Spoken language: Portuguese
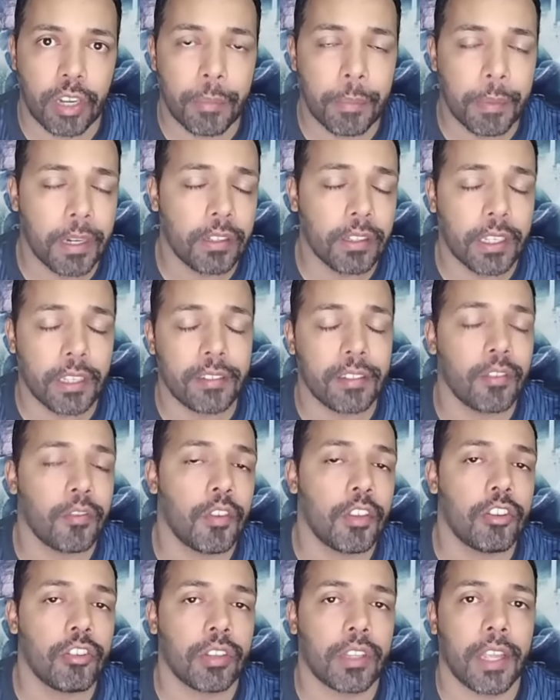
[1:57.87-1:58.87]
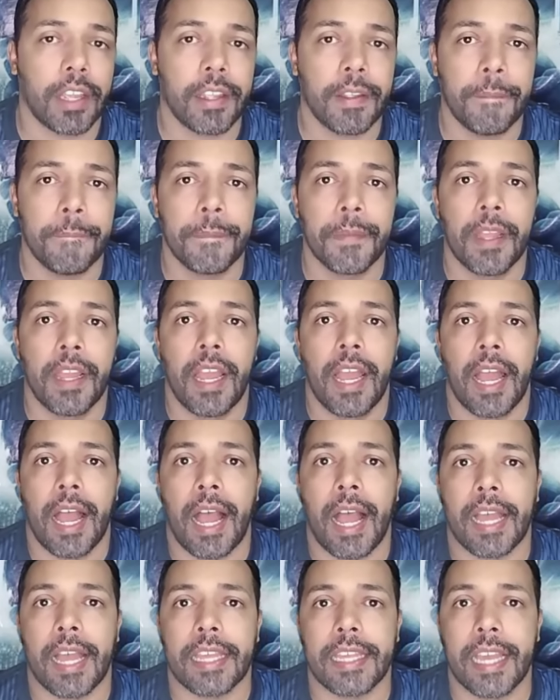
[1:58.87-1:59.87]
Lembrando que esse vídeo tem
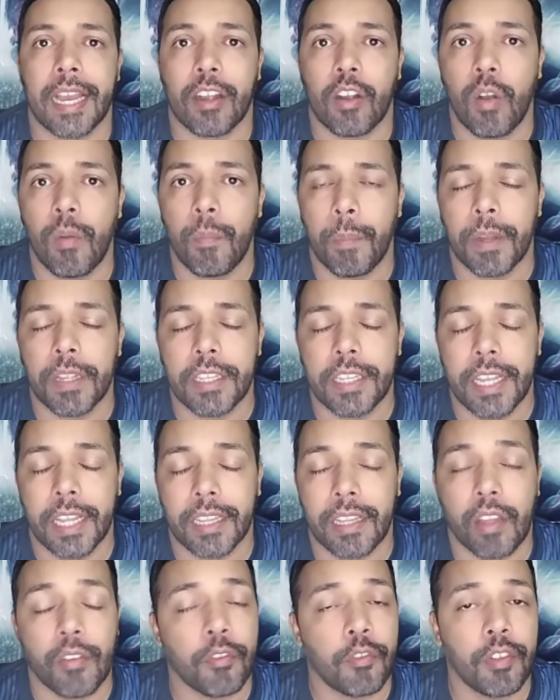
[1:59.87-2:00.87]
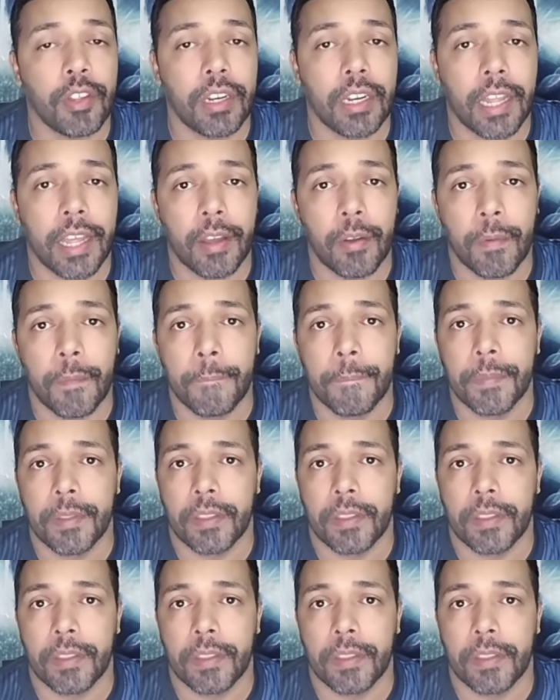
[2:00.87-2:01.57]
aí a companhia da Filéu.